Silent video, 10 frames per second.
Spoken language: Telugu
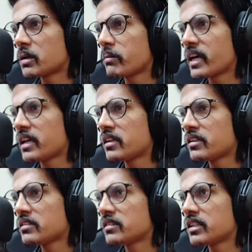అబ్బే
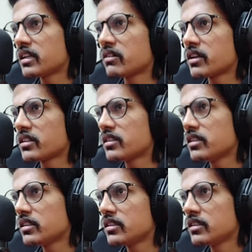సెట్ అవ్వట్లేదు
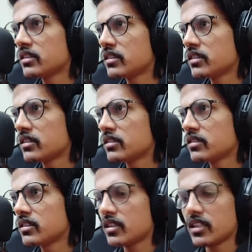
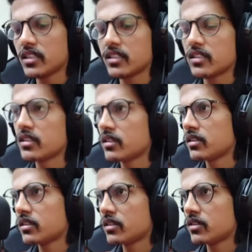సరే
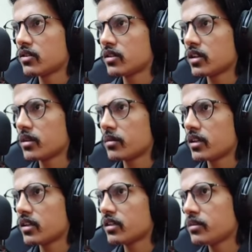
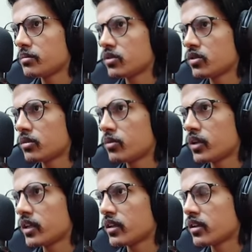కెమెరానే తిప్పి చూద్దాం
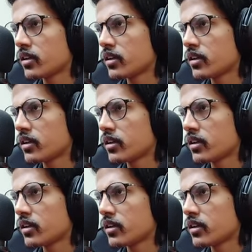పోనీ